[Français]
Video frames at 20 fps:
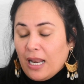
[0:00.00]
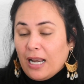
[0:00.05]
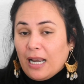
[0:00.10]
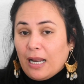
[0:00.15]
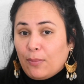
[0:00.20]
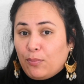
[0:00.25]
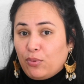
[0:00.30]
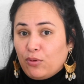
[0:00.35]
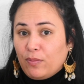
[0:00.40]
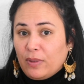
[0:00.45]

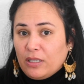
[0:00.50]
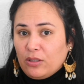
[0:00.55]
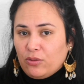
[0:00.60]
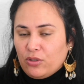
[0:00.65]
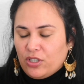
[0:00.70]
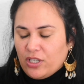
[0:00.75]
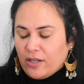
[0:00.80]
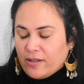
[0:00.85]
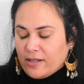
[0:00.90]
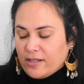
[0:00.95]
la pommade de
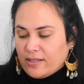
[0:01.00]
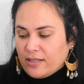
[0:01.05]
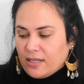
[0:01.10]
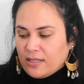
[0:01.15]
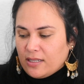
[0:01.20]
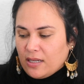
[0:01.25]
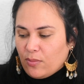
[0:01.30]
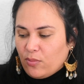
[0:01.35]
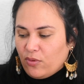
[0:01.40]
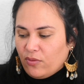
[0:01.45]
chez
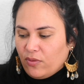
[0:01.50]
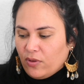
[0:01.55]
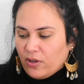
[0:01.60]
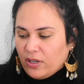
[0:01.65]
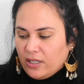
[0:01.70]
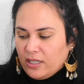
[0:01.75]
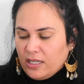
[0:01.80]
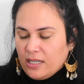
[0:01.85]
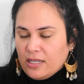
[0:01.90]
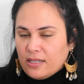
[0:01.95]
Anastasia
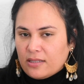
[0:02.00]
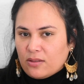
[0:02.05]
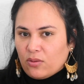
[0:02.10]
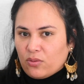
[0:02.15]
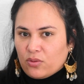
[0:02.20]
Beverly Hills.